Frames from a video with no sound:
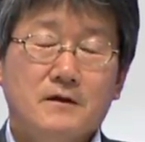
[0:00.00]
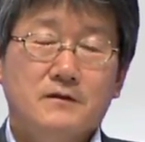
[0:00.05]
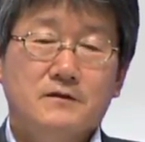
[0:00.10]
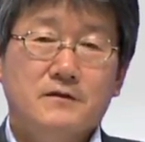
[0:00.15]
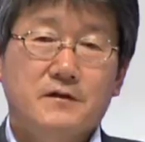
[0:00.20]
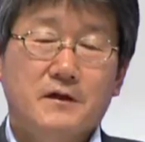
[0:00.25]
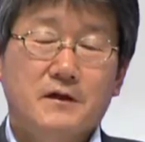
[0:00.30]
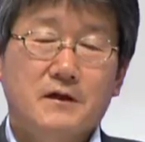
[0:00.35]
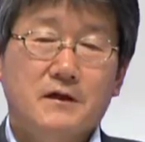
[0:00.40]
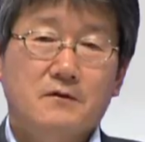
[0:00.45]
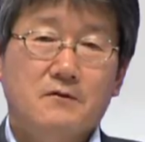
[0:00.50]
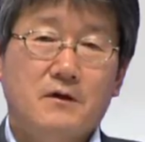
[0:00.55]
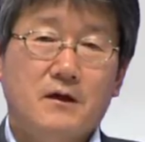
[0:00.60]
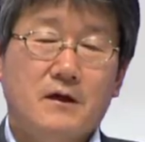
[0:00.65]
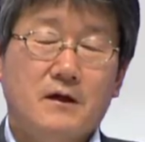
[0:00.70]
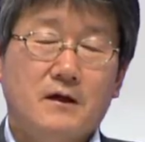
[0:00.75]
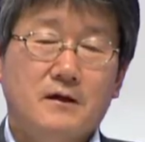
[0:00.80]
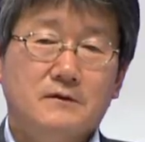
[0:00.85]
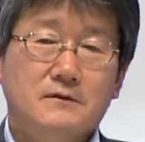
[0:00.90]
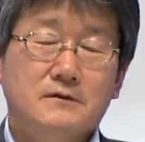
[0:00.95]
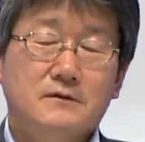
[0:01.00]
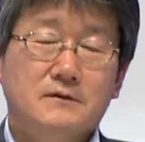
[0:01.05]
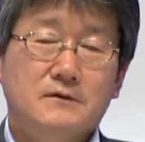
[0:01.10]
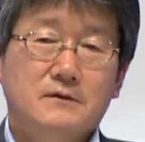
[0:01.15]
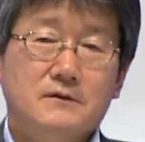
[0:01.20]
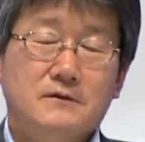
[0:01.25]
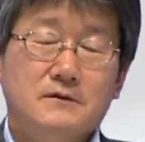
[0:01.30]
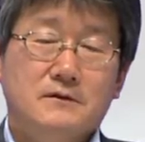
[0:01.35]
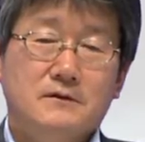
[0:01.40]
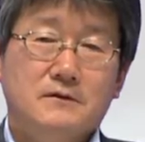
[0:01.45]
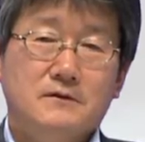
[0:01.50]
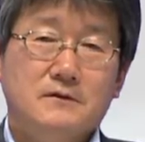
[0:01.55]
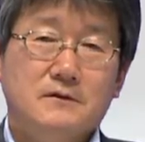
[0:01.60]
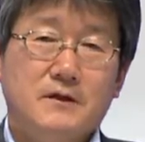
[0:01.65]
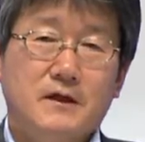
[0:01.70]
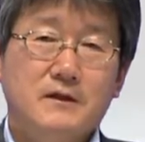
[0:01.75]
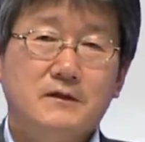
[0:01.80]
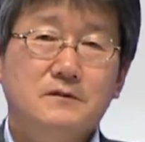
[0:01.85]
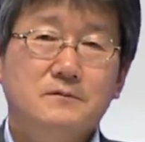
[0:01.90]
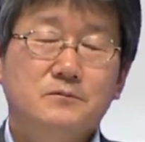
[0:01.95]
세계화의 그
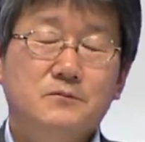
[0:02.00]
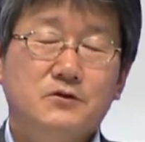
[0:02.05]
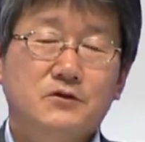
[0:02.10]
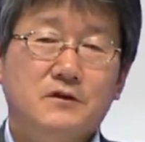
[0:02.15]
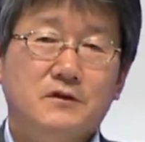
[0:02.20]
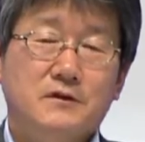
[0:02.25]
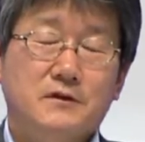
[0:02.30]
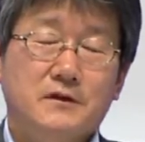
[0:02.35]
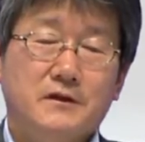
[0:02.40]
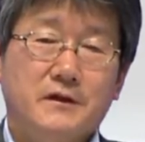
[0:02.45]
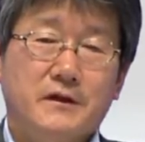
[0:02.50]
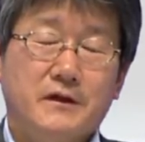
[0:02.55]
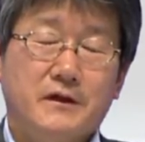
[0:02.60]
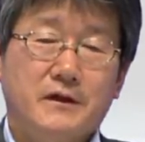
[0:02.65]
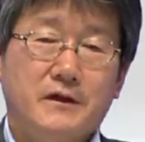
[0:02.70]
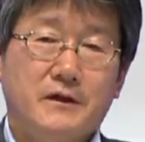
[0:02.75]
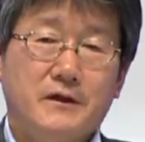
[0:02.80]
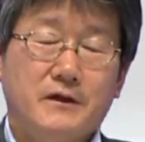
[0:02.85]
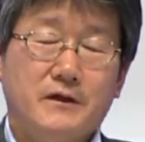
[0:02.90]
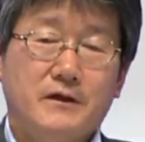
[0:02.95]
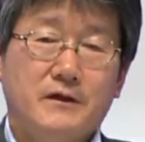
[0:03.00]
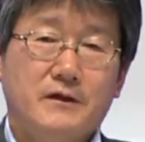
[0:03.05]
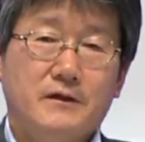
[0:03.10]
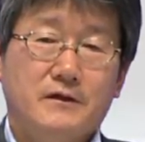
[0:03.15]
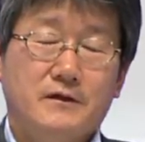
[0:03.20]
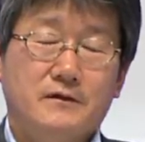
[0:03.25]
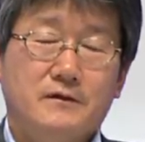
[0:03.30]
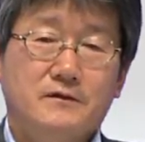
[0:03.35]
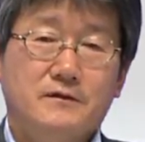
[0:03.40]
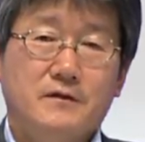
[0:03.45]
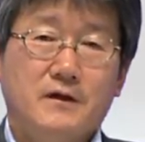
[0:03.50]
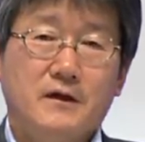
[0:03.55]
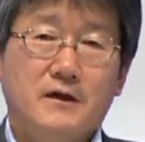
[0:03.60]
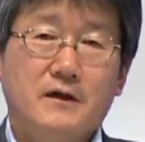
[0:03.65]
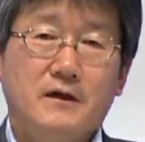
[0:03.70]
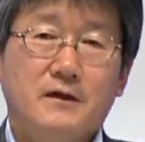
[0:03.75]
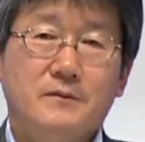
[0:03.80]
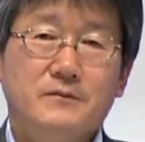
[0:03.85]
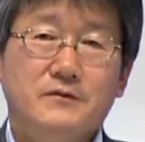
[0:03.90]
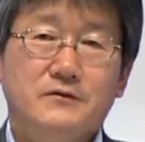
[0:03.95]
개념부터 이렇게
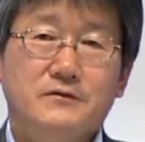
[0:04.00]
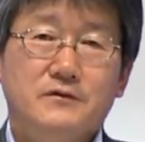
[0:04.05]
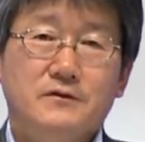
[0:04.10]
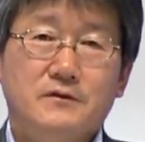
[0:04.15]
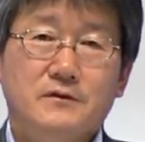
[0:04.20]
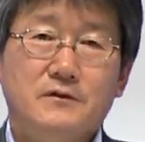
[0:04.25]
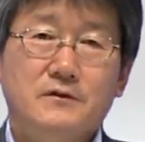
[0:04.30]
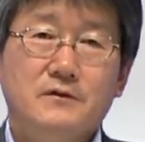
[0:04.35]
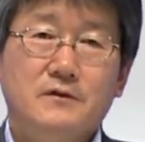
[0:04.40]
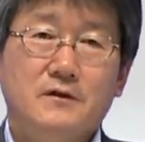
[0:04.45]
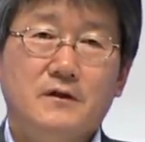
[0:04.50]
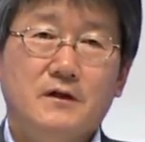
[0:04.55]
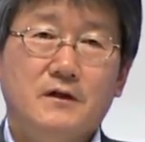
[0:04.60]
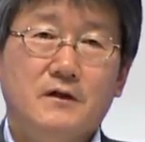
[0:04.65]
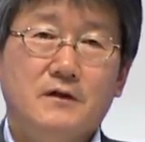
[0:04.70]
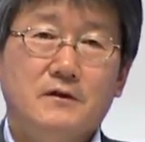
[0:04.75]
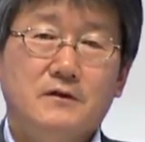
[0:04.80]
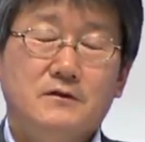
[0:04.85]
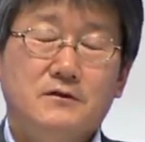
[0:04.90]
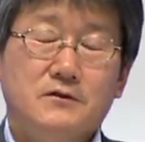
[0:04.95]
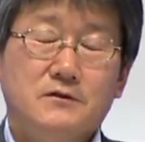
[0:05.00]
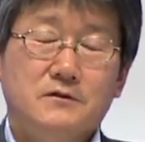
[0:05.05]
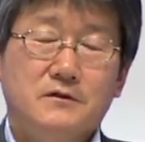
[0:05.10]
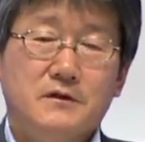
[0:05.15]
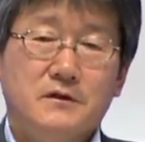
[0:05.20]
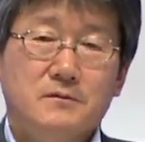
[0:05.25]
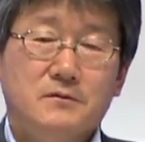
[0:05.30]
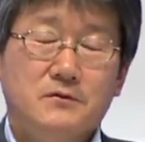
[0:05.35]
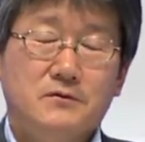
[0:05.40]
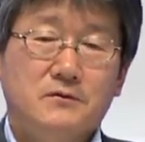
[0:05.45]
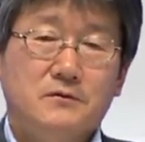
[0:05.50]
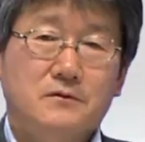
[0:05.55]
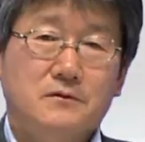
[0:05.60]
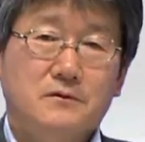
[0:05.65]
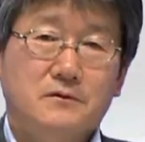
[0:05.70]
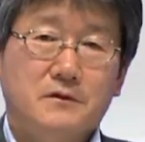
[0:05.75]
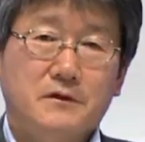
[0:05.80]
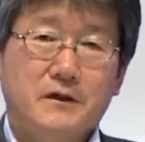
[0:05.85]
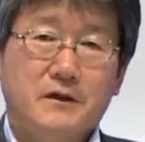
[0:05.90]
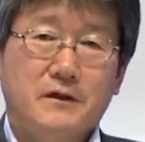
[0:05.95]
생각하면서 정리해
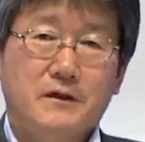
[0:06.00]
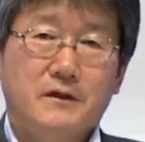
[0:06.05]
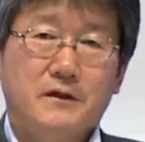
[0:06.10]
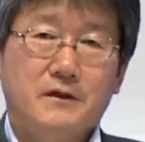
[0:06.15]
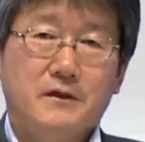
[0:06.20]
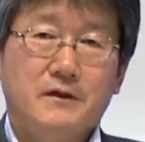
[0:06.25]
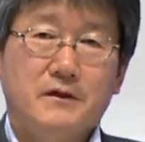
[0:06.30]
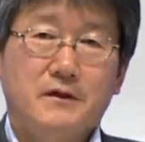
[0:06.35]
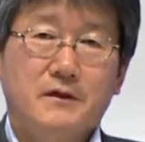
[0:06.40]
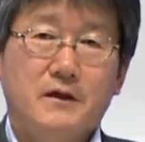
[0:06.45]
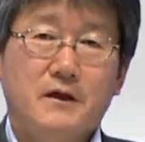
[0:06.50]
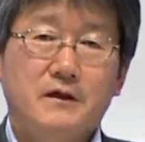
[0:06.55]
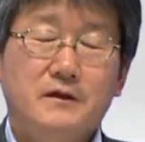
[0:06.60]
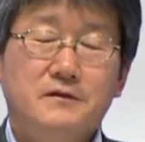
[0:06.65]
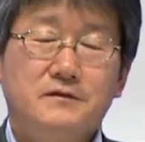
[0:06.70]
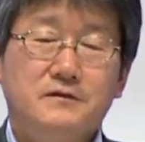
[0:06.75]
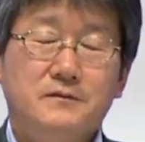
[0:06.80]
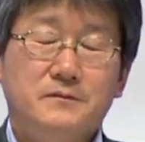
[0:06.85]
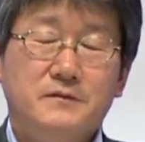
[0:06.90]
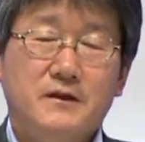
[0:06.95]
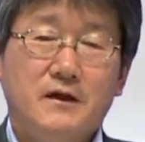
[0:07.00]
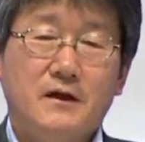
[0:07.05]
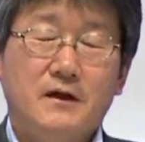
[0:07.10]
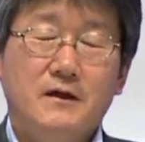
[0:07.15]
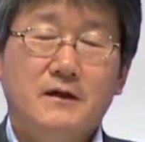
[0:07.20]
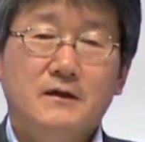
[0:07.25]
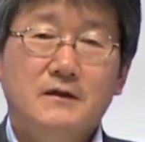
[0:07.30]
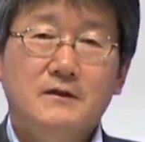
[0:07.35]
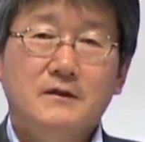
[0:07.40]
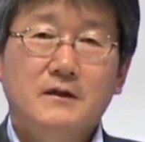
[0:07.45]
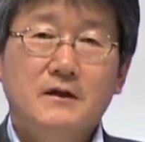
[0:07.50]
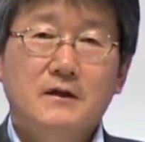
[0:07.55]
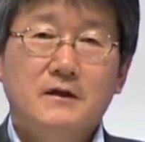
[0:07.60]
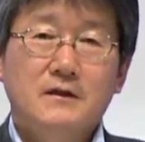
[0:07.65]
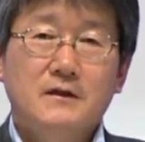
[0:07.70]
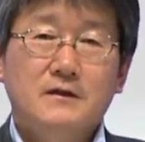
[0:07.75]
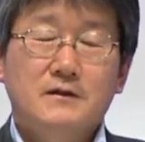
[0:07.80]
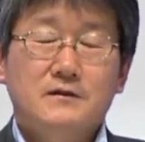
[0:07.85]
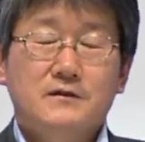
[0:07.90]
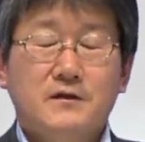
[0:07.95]
보도록 그렇게 하겠습니다.
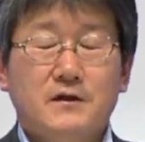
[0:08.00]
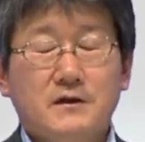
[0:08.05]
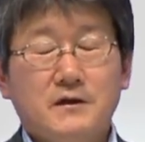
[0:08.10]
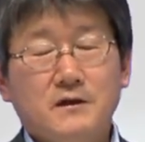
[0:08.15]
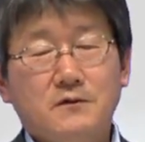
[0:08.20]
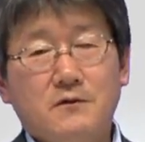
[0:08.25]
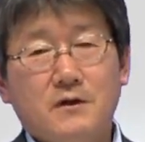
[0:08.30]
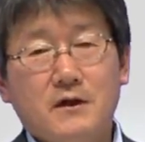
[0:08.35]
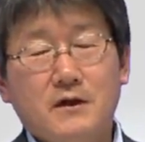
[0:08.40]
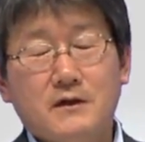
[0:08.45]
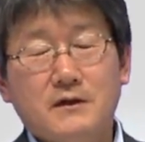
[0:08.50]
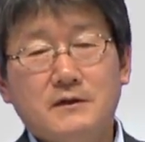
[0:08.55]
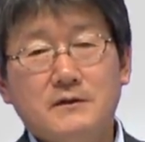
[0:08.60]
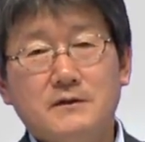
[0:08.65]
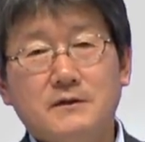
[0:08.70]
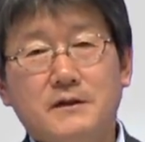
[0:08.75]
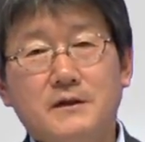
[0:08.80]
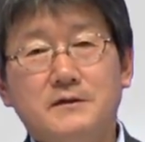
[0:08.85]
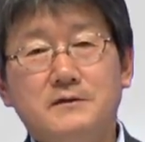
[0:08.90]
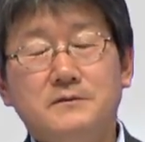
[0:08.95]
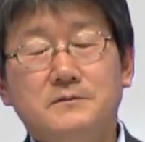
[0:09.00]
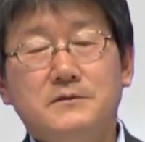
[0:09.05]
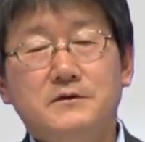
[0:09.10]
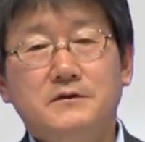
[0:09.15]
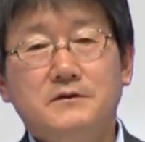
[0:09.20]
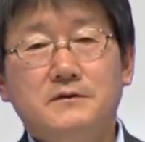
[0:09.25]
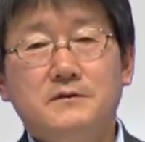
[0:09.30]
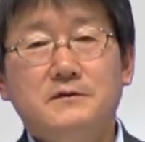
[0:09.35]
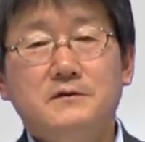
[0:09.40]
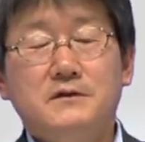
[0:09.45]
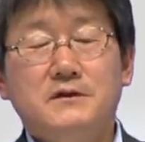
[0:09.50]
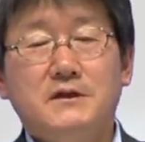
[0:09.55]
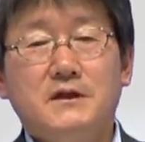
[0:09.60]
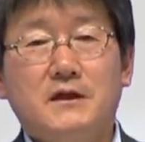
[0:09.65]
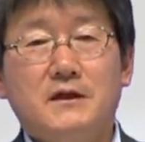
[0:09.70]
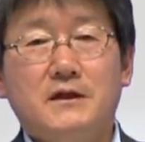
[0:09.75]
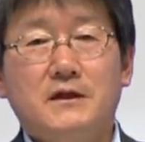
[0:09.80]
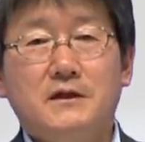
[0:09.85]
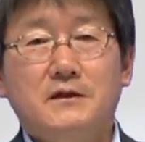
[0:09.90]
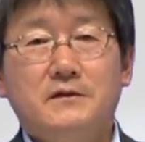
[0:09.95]
세계화라는 개념을
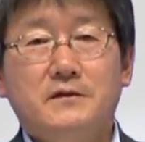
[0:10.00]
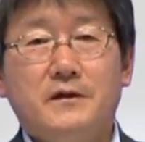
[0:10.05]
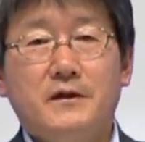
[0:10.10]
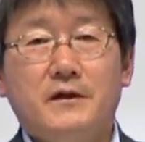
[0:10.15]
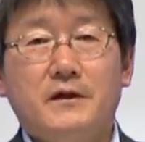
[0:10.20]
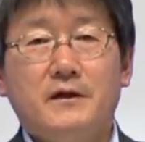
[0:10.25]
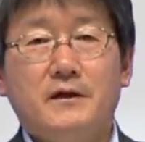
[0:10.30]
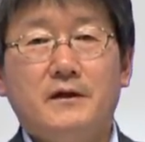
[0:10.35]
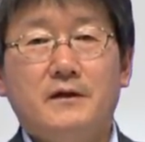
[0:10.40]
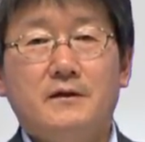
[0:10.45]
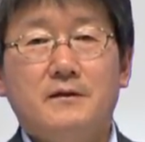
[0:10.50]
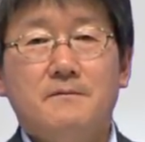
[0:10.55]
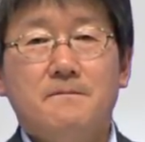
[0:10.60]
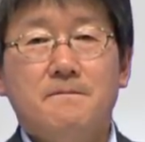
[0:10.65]
이야기할 때